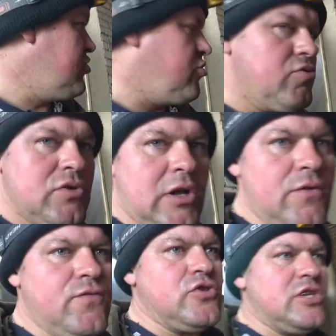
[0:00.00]
еще одну
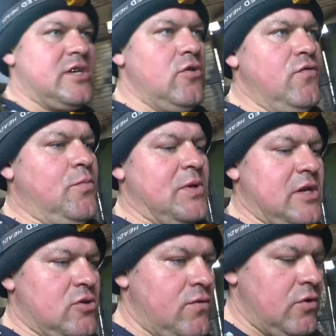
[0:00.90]
головку. Сейчас головку
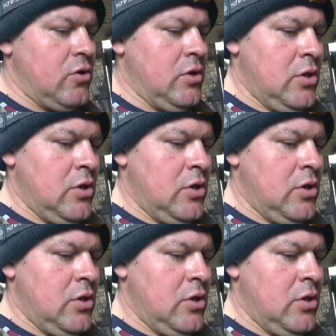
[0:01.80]
подготовлю.